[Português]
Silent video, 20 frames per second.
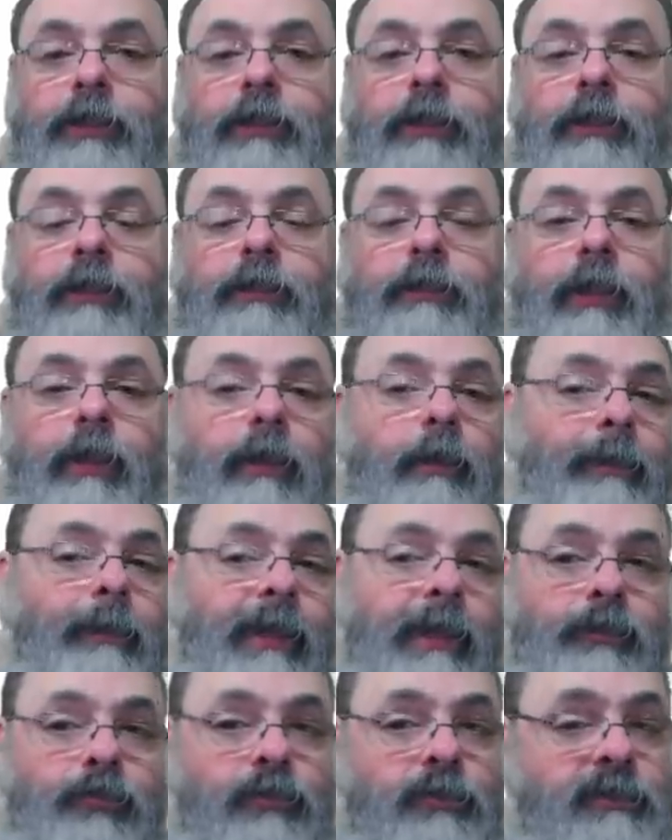que tem é uma
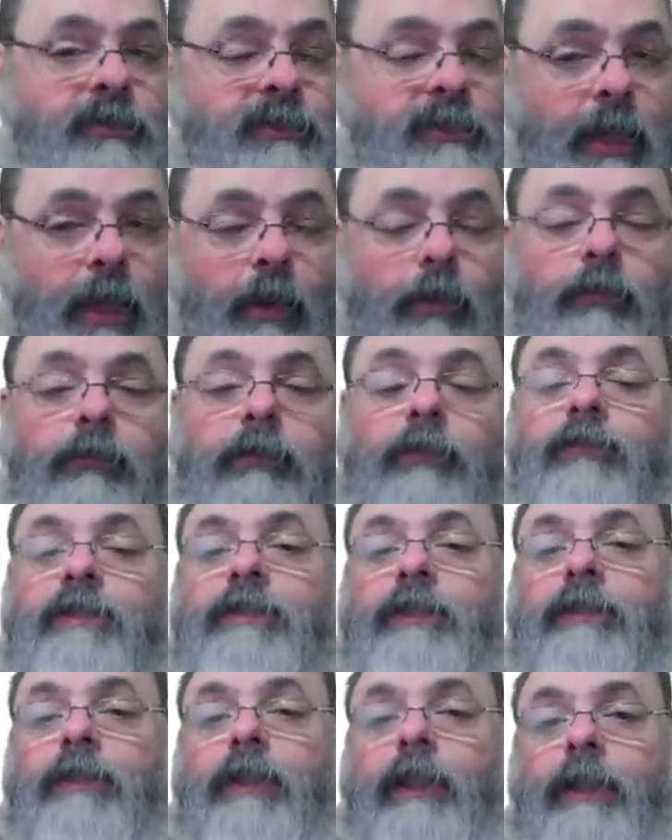rede social que
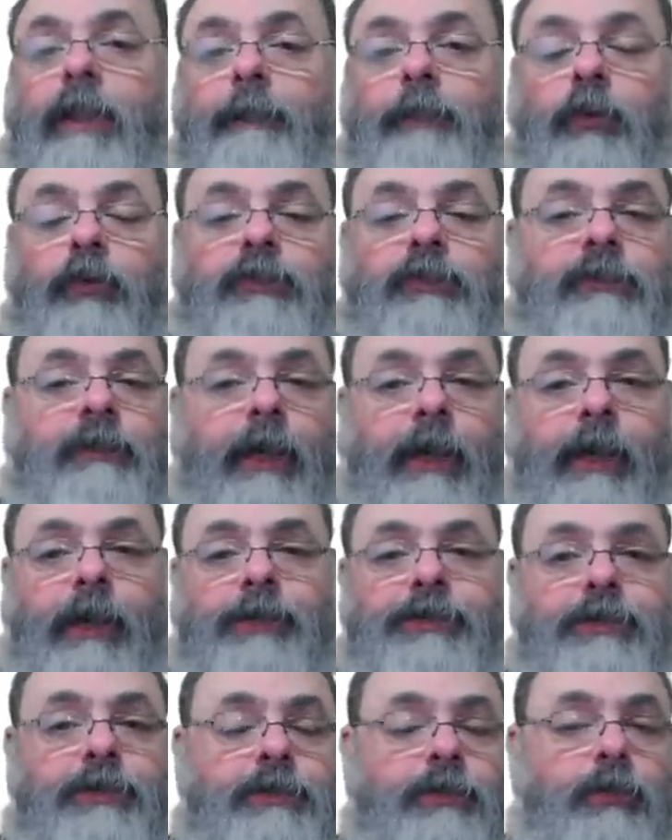você tem lá
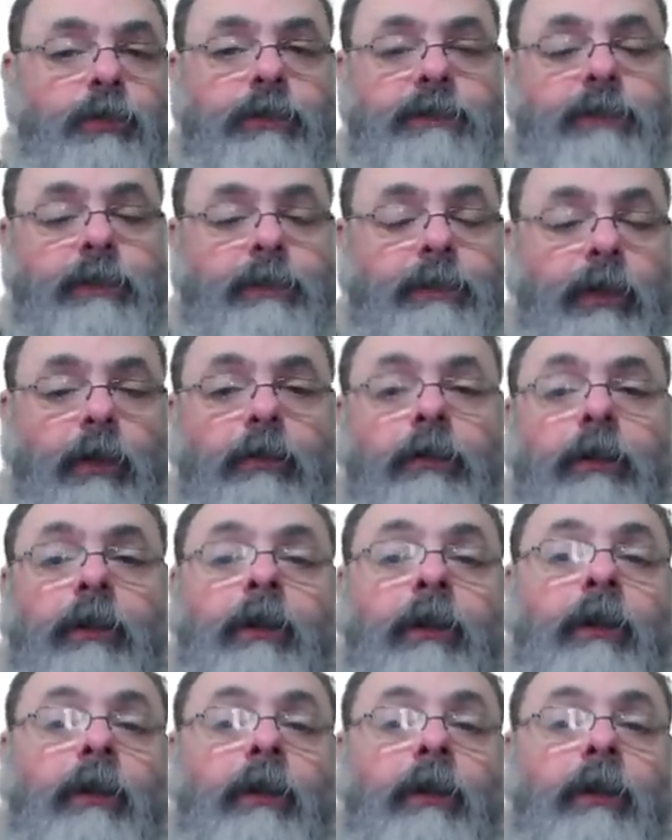postagens e coisa e tal,